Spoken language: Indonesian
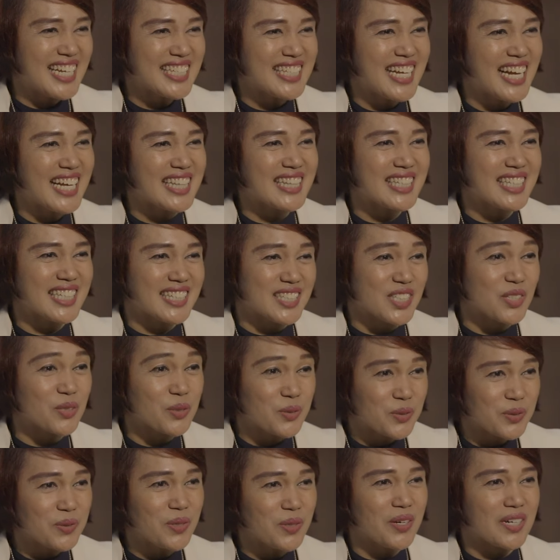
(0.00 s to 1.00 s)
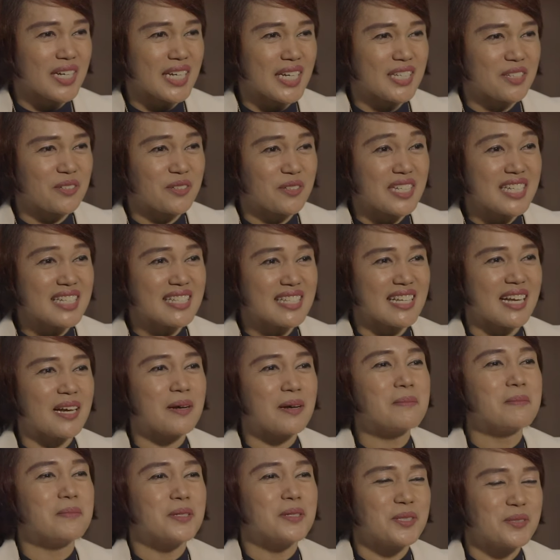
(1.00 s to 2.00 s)
hanya atlet, seluruh orang Indonesia
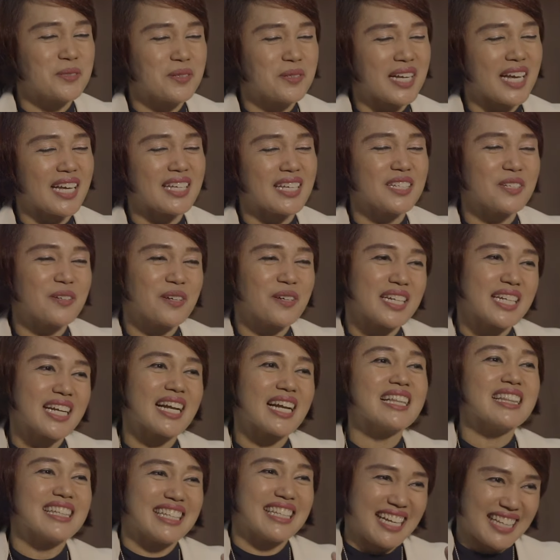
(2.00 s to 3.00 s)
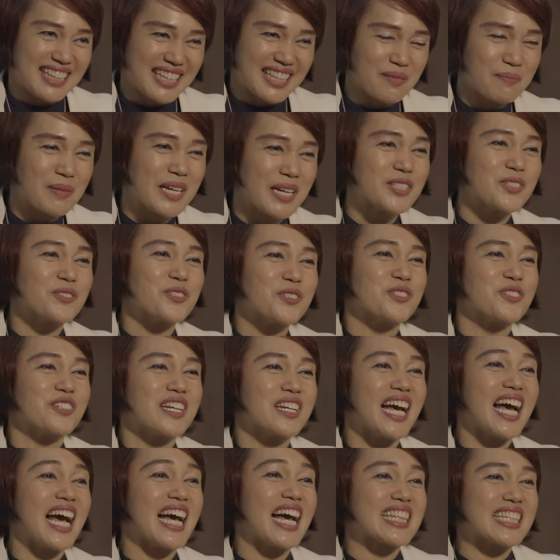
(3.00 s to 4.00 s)
menyukai gorengan, ya termasuk
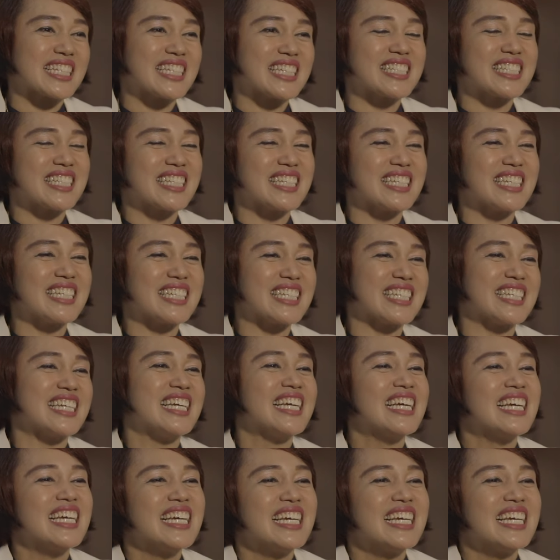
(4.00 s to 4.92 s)
juga atlet sendiri.